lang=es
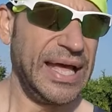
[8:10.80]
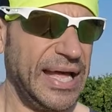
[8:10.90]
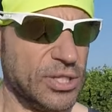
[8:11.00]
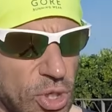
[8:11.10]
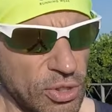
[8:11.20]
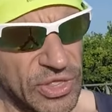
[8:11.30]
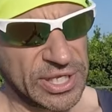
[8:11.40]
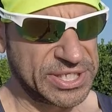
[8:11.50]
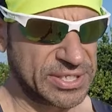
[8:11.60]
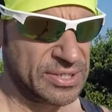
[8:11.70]

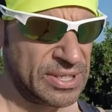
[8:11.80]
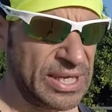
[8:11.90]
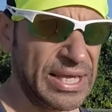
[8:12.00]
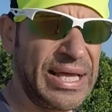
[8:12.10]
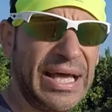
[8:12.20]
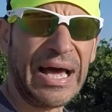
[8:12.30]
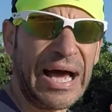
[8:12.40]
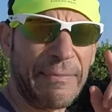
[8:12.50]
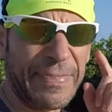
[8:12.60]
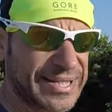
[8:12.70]
Entonces,
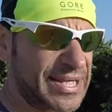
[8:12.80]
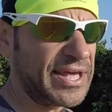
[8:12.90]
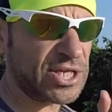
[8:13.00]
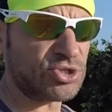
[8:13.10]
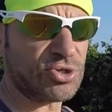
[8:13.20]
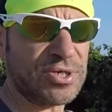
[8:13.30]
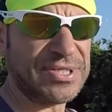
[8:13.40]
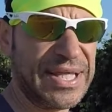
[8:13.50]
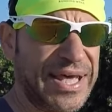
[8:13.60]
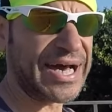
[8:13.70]
aparte de esto,
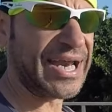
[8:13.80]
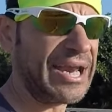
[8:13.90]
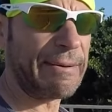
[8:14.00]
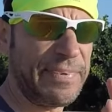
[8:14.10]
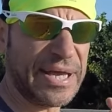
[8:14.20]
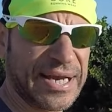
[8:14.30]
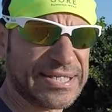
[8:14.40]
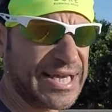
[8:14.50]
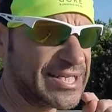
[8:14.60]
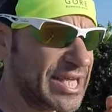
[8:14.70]
de dejar en las
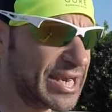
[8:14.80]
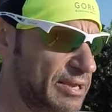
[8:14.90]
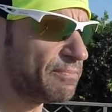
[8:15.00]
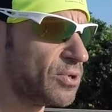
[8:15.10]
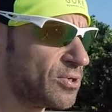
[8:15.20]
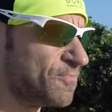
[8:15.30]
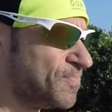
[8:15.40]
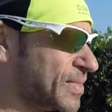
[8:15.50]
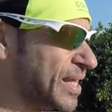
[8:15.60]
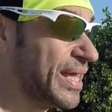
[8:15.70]
piernas ese ritmo,
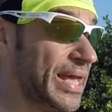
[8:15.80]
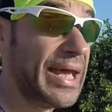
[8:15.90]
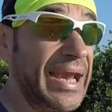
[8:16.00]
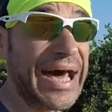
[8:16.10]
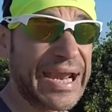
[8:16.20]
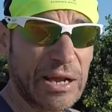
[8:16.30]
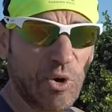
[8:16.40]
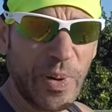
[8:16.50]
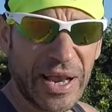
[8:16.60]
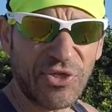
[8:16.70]
la
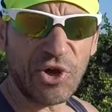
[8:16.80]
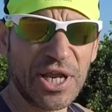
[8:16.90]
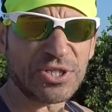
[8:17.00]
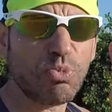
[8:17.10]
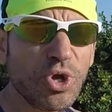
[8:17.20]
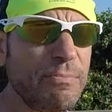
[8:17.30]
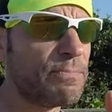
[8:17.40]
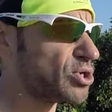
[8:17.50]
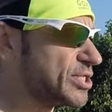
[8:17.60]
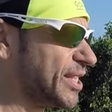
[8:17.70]
recuperación es muy
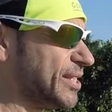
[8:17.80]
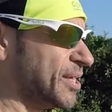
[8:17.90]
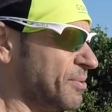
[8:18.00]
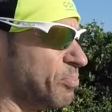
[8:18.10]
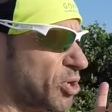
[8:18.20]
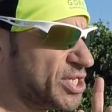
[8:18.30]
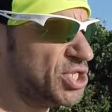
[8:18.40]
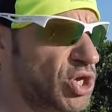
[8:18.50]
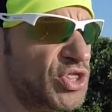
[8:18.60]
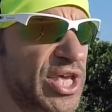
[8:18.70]
importante, porque si
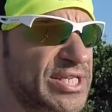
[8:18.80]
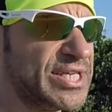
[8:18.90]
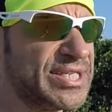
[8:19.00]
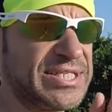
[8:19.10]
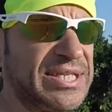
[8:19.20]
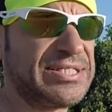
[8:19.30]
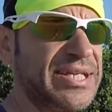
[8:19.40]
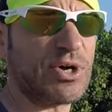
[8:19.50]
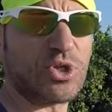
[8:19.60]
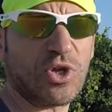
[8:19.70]
yo hiciese ese,
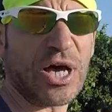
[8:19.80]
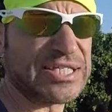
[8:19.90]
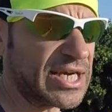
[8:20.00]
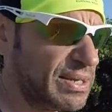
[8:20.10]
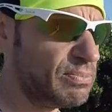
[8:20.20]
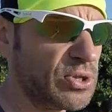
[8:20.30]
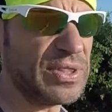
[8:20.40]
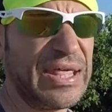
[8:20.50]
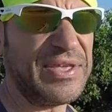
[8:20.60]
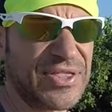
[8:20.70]
ese ritmo
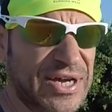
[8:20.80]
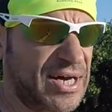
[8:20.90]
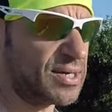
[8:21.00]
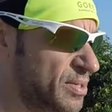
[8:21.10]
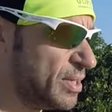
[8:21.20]
de 10K